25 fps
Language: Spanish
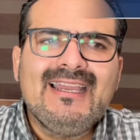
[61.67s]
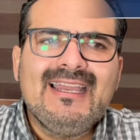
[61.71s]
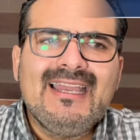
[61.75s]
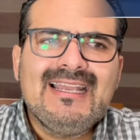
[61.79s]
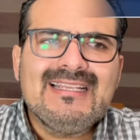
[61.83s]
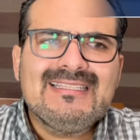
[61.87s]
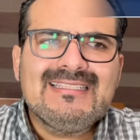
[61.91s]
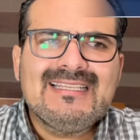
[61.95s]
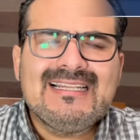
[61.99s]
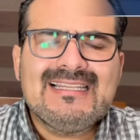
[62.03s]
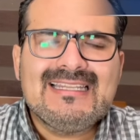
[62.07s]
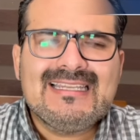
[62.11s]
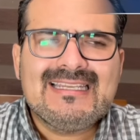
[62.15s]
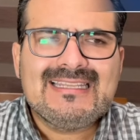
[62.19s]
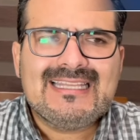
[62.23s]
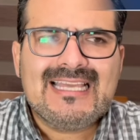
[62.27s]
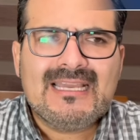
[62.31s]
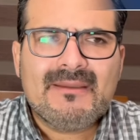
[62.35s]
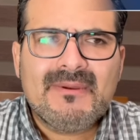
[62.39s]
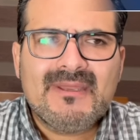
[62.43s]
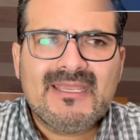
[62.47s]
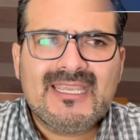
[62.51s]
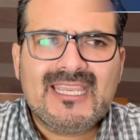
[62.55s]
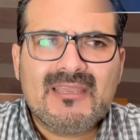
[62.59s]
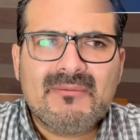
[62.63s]
es el
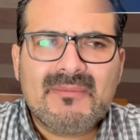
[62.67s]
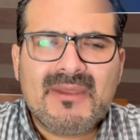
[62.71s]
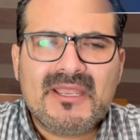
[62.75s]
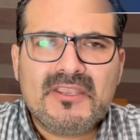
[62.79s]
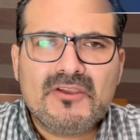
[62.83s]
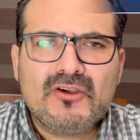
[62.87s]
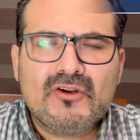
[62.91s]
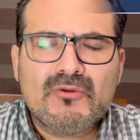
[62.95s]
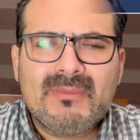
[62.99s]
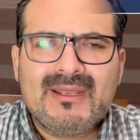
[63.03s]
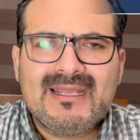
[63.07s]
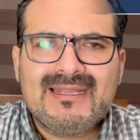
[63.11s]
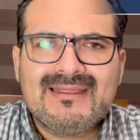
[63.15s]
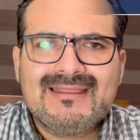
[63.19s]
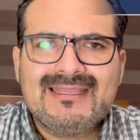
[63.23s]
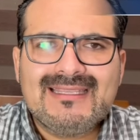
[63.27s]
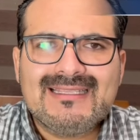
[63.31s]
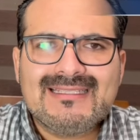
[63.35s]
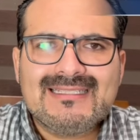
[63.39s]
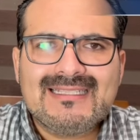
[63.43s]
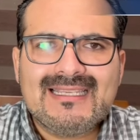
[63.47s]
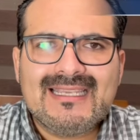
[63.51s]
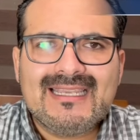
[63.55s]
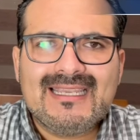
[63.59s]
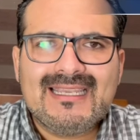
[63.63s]
dictamen que mayormente
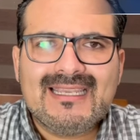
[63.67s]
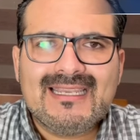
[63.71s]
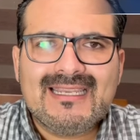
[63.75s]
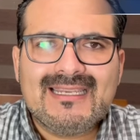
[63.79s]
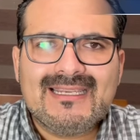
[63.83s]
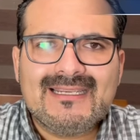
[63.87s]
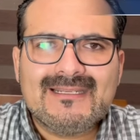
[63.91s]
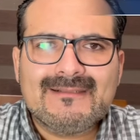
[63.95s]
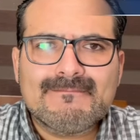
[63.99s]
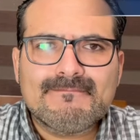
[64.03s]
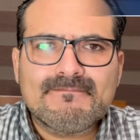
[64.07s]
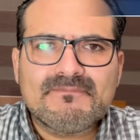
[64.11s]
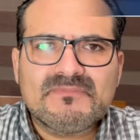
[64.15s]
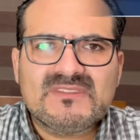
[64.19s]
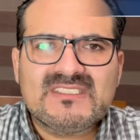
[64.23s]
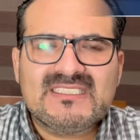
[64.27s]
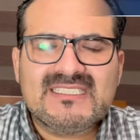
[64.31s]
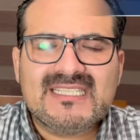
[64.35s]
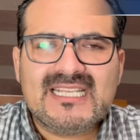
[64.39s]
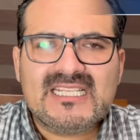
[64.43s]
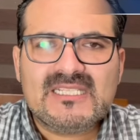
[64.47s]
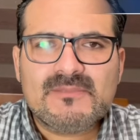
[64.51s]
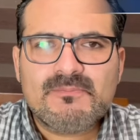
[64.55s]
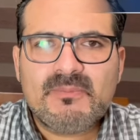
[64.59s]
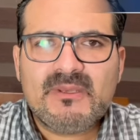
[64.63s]
se,
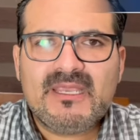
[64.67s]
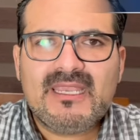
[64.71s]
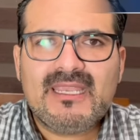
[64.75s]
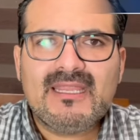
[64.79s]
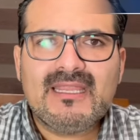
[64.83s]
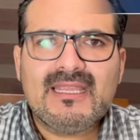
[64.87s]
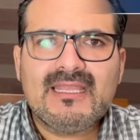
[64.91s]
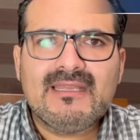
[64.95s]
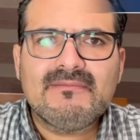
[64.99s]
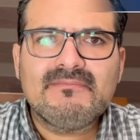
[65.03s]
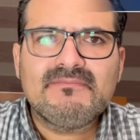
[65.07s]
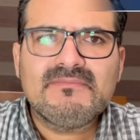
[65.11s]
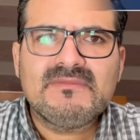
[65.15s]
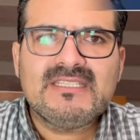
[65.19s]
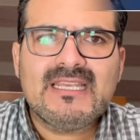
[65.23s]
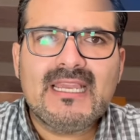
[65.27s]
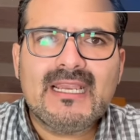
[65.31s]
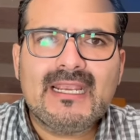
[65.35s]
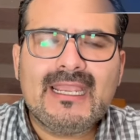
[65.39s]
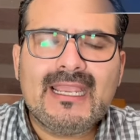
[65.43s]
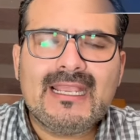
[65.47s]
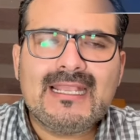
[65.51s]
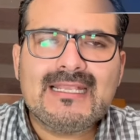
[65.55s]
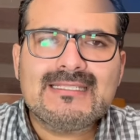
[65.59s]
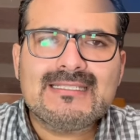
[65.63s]
se expide,
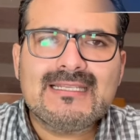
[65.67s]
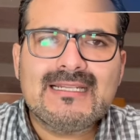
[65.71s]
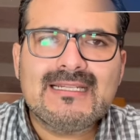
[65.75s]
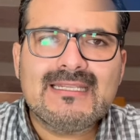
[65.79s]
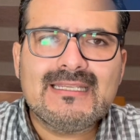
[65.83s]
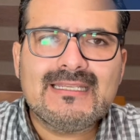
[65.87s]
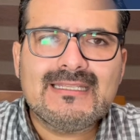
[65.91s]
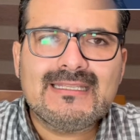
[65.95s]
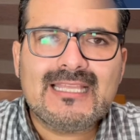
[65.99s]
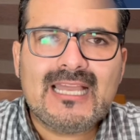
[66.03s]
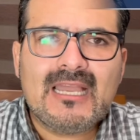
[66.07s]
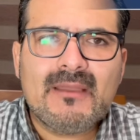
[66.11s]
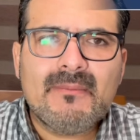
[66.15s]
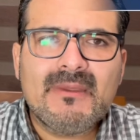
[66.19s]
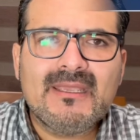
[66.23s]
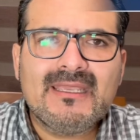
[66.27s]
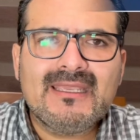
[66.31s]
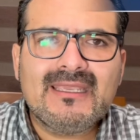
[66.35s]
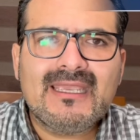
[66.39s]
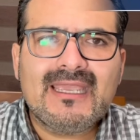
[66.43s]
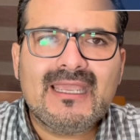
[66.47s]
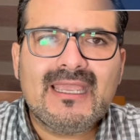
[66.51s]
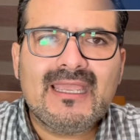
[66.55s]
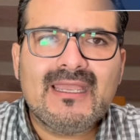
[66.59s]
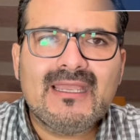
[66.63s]
ya que es el dictamen
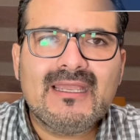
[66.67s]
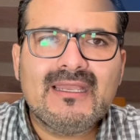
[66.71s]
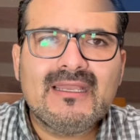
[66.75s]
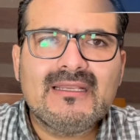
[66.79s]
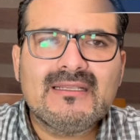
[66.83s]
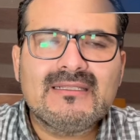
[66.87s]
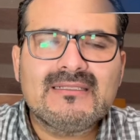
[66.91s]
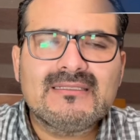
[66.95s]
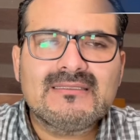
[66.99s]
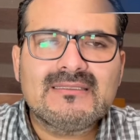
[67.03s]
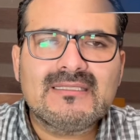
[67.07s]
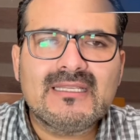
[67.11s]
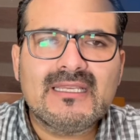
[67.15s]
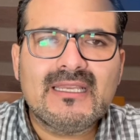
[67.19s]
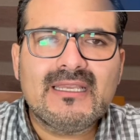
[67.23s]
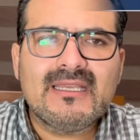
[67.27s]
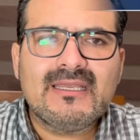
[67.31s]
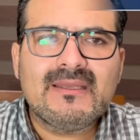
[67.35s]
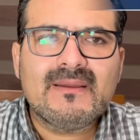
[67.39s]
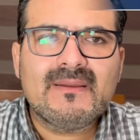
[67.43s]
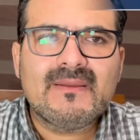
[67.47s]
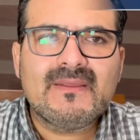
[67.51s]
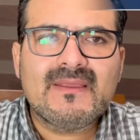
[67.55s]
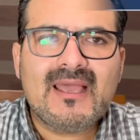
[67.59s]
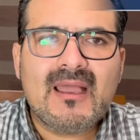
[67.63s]
que
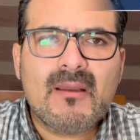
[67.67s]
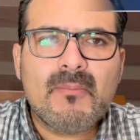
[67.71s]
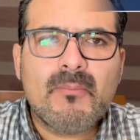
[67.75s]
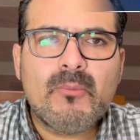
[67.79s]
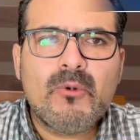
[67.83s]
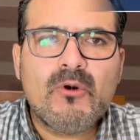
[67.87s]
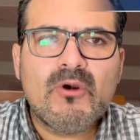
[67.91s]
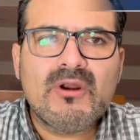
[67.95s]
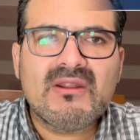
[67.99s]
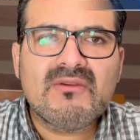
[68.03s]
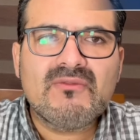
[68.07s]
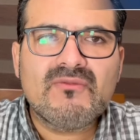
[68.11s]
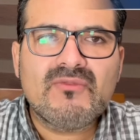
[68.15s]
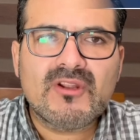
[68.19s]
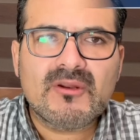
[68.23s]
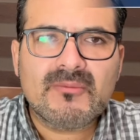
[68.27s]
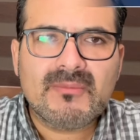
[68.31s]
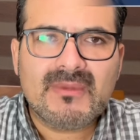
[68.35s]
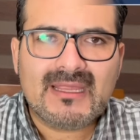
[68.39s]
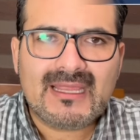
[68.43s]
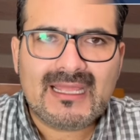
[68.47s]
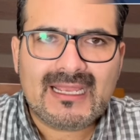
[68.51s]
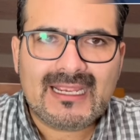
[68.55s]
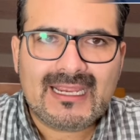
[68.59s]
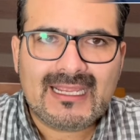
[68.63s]
se da por
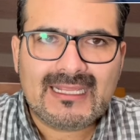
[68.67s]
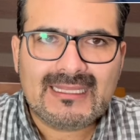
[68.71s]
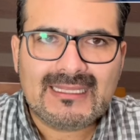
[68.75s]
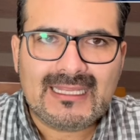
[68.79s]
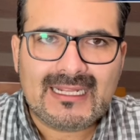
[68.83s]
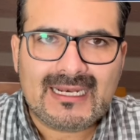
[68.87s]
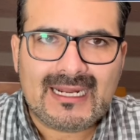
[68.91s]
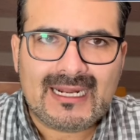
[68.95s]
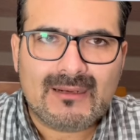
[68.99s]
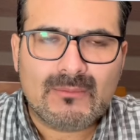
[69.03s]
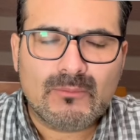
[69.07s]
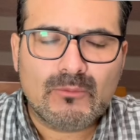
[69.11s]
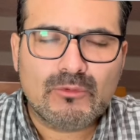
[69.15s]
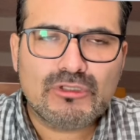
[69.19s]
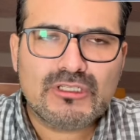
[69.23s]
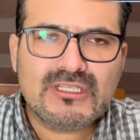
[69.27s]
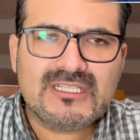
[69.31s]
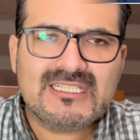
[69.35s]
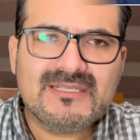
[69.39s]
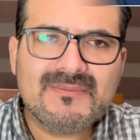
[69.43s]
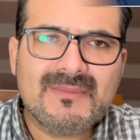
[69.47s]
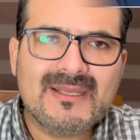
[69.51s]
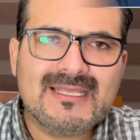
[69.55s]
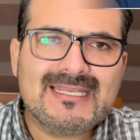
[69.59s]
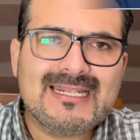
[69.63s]
enfermedad general.
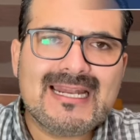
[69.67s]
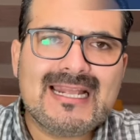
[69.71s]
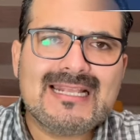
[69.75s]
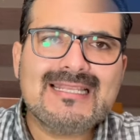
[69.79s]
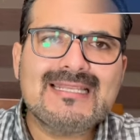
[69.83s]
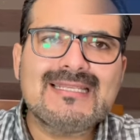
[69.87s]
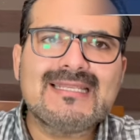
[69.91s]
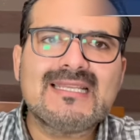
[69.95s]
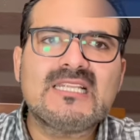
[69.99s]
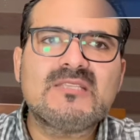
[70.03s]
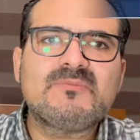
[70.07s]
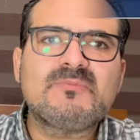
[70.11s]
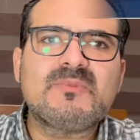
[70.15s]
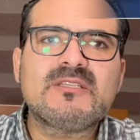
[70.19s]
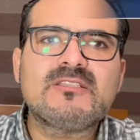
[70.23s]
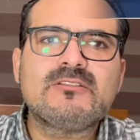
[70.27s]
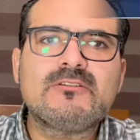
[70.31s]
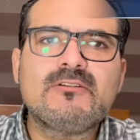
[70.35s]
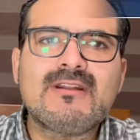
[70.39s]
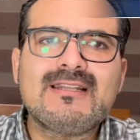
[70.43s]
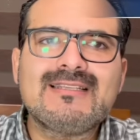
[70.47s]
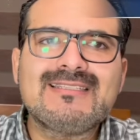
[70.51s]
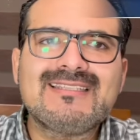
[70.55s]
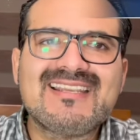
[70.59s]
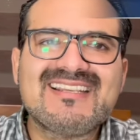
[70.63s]
Muchísimas gracias a las
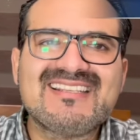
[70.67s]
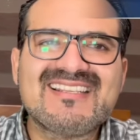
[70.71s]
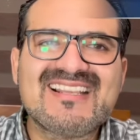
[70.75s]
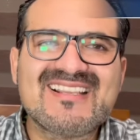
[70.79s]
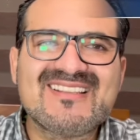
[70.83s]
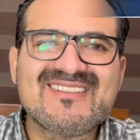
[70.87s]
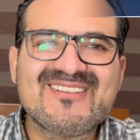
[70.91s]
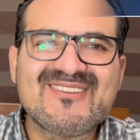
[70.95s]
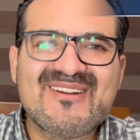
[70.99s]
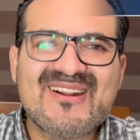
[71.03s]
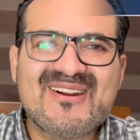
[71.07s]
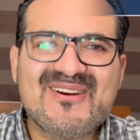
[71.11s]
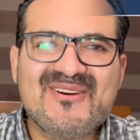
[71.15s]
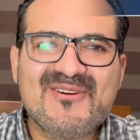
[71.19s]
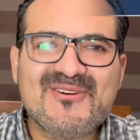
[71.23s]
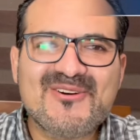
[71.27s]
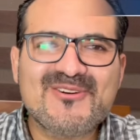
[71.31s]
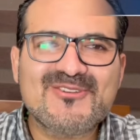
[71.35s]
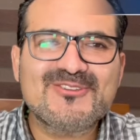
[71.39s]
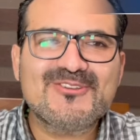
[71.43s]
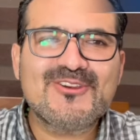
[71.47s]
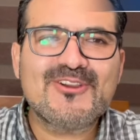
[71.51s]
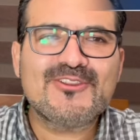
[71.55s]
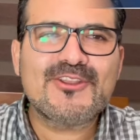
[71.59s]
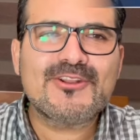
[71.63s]
personas que se asesoran con
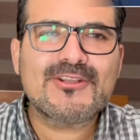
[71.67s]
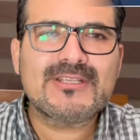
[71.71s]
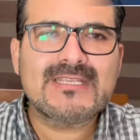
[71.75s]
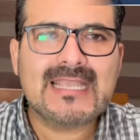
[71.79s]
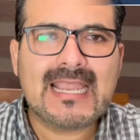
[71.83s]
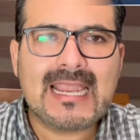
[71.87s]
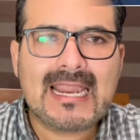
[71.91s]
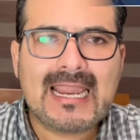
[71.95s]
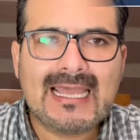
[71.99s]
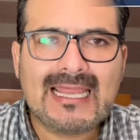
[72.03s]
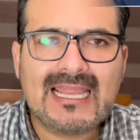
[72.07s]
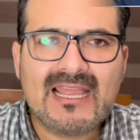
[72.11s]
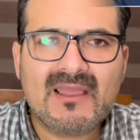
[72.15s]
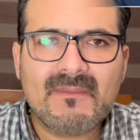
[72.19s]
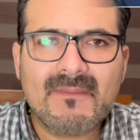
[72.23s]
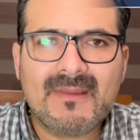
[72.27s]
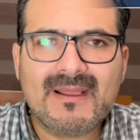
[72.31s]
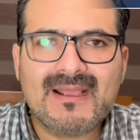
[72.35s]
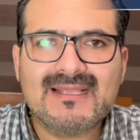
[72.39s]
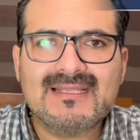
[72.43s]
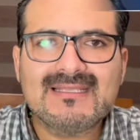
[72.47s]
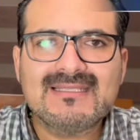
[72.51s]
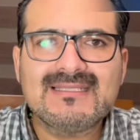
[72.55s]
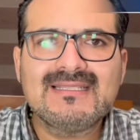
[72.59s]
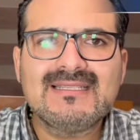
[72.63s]
nosotros y que cada
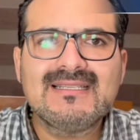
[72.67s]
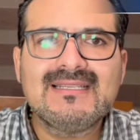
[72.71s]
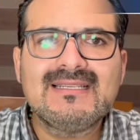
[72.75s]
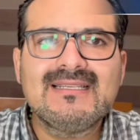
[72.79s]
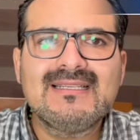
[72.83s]
más